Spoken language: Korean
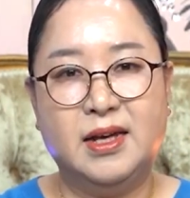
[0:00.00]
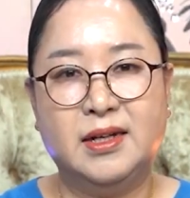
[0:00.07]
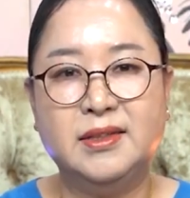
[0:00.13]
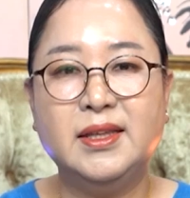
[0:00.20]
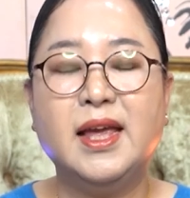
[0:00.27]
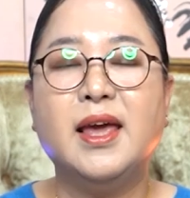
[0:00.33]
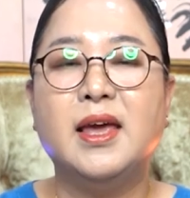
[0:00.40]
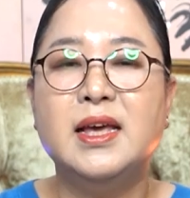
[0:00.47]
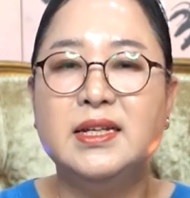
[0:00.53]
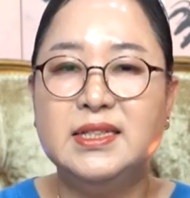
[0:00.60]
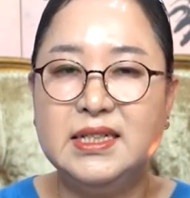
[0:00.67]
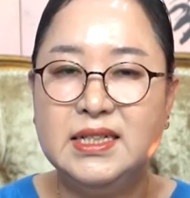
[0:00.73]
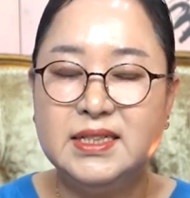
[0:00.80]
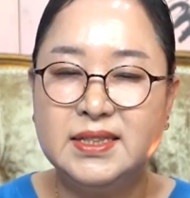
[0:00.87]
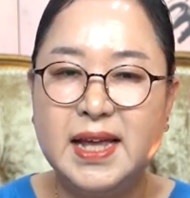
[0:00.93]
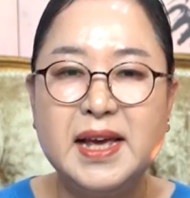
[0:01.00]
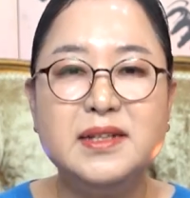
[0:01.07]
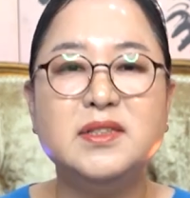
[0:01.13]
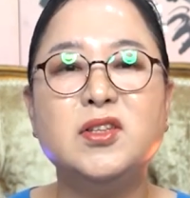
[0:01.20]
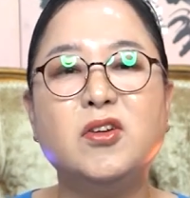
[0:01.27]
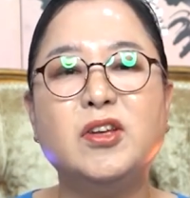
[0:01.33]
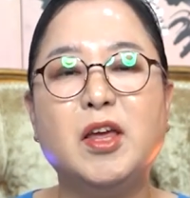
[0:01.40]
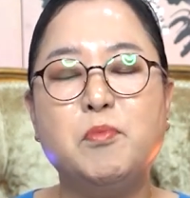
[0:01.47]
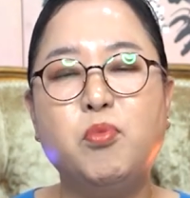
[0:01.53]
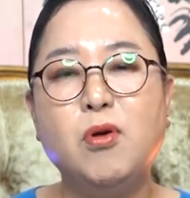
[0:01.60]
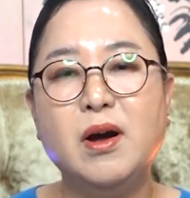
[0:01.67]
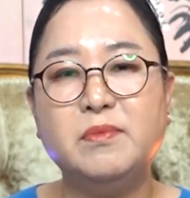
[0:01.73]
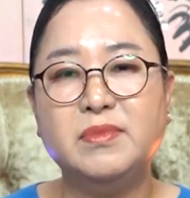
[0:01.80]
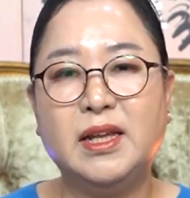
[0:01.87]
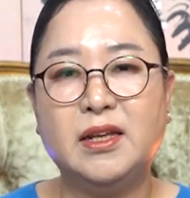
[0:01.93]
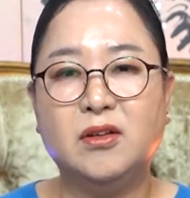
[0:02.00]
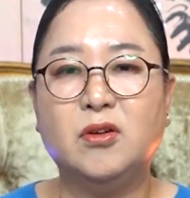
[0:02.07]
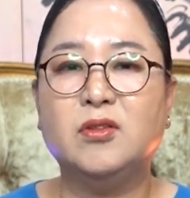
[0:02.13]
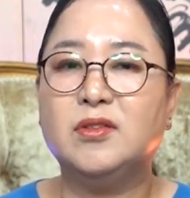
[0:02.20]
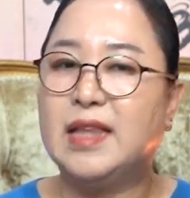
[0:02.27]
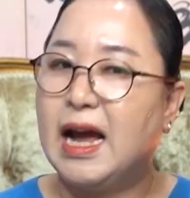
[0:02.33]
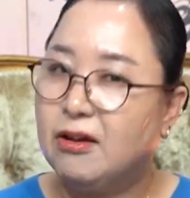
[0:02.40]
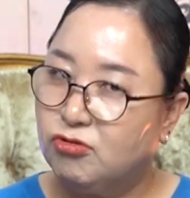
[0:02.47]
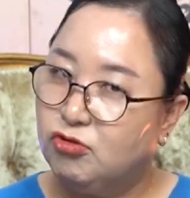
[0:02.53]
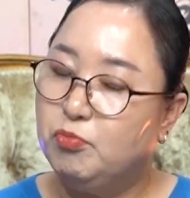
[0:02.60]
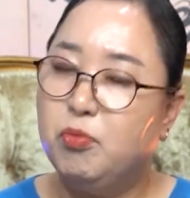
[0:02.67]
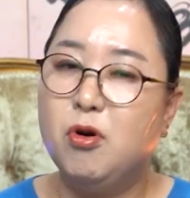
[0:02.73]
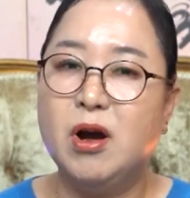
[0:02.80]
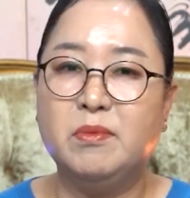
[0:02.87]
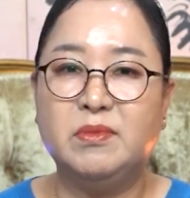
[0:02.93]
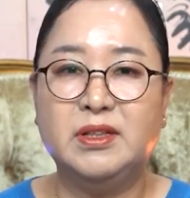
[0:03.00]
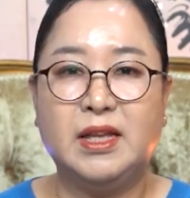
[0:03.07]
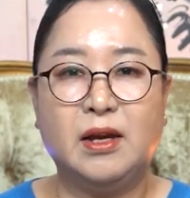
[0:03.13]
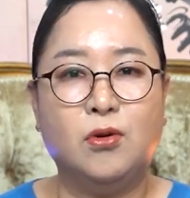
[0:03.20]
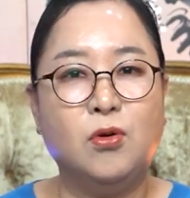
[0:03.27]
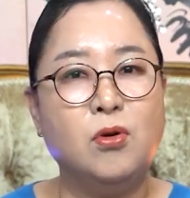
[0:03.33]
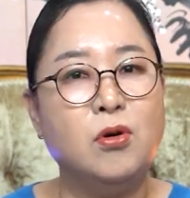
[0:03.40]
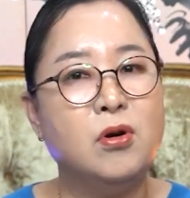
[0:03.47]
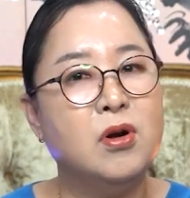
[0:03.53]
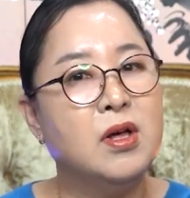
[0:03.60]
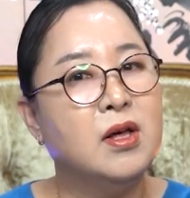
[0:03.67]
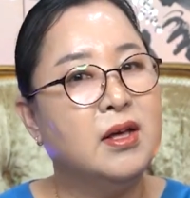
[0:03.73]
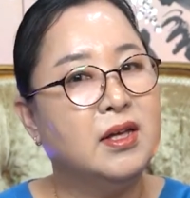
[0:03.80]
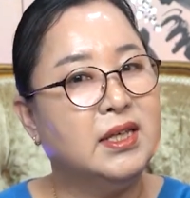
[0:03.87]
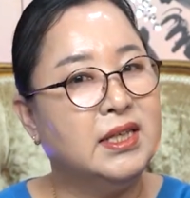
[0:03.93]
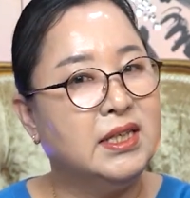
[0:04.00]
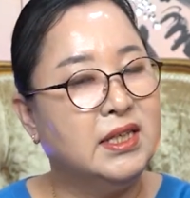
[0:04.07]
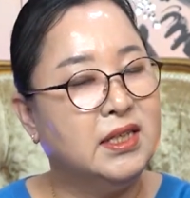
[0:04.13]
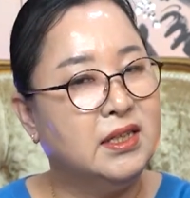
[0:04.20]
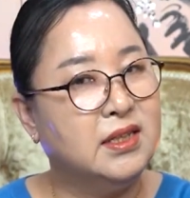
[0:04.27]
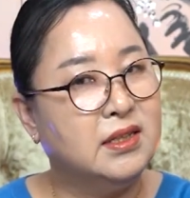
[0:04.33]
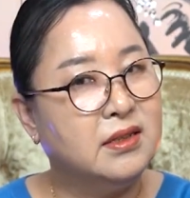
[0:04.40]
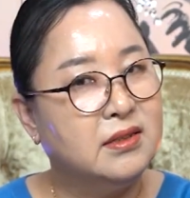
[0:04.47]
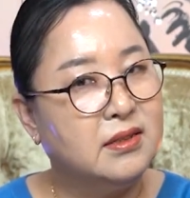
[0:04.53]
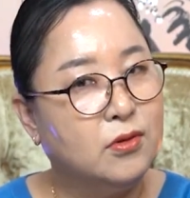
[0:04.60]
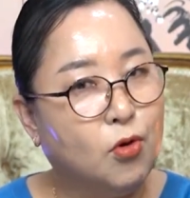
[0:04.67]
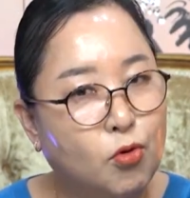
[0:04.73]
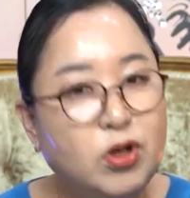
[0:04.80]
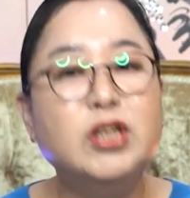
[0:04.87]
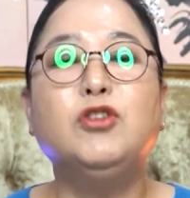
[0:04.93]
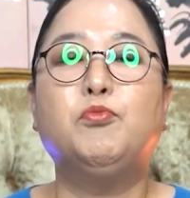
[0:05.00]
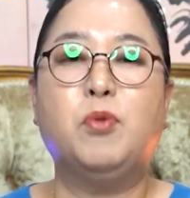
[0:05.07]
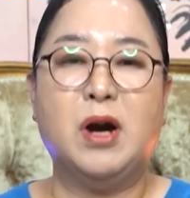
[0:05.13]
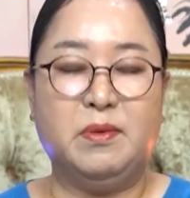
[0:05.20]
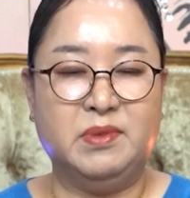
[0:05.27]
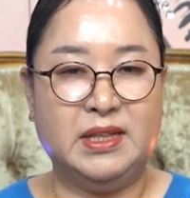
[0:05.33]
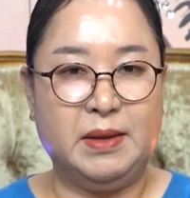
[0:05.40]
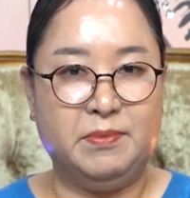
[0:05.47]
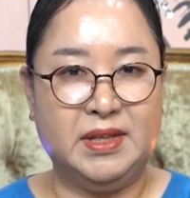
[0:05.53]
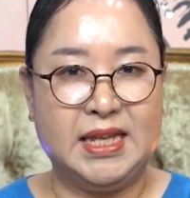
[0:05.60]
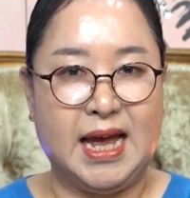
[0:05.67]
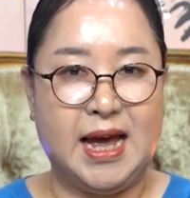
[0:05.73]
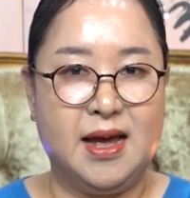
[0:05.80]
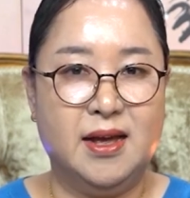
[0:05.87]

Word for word: 근데 이 네. 생선에 포함되는 건 닭도 포함이 되고 이 오리도 포함이 됩니다.